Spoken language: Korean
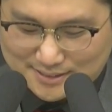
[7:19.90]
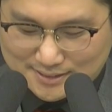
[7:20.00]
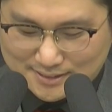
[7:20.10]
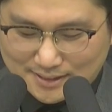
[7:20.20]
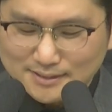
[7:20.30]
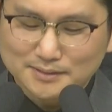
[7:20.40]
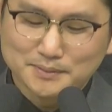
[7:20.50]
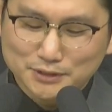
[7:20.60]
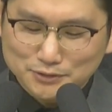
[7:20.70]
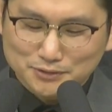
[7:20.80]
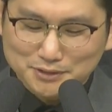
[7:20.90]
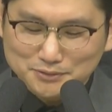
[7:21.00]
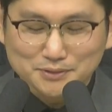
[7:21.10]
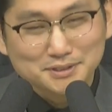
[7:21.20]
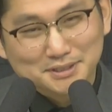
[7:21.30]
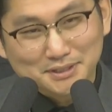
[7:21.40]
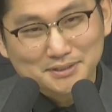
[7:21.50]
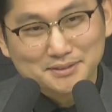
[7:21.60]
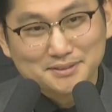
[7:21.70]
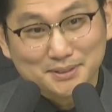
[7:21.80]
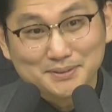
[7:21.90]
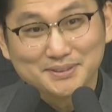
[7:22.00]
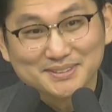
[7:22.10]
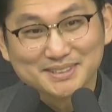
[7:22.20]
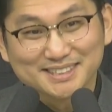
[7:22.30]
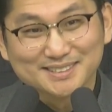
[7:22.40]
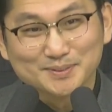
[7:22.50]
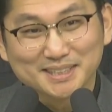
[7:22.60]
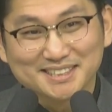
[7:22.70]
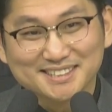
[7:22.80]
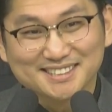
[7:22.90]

하나님께서 주신 구원이 그런 성격이 것이겠습니까?